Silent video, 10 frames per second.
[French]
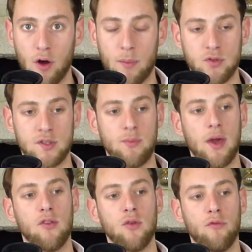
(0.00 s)
Parce que si par
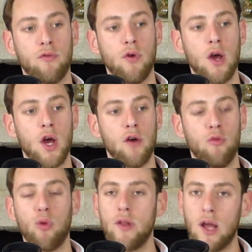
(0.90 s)
exemple, vous, vous
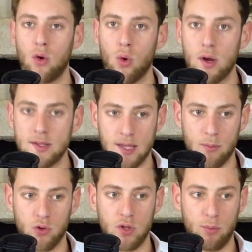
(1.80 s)
prenez un gros risque à un
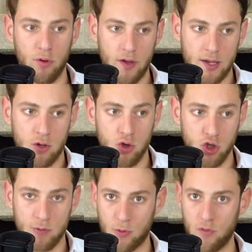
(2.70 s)
moment donné pour faire quelque
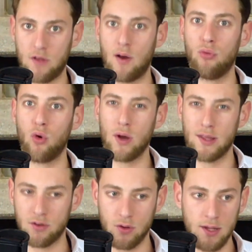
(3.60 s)
chose, parce que vous avez un pourquoi qui
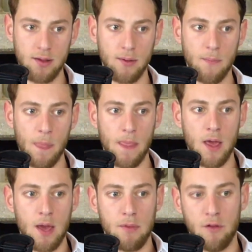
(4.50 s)
est solide,
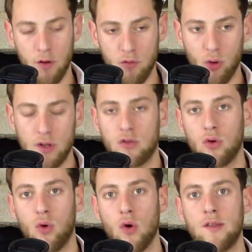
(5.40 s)
mais une fois que vous prenez ce
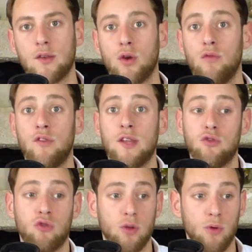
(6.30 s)
gros risque et que vous êtes
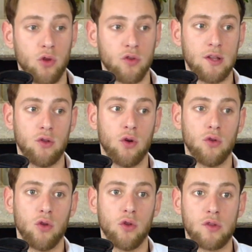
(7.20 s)
justement dans, cette, dans,
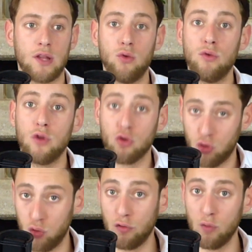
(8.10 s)
dans, dans ce
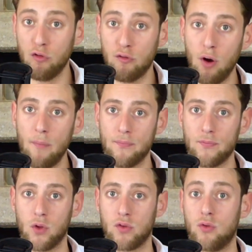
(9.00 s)
nouveau mouvement,
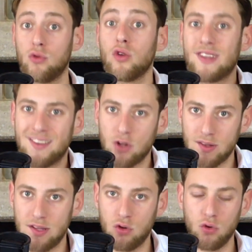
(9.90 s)
dans cette
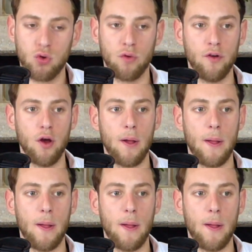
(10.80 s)
sortie de zone de confort,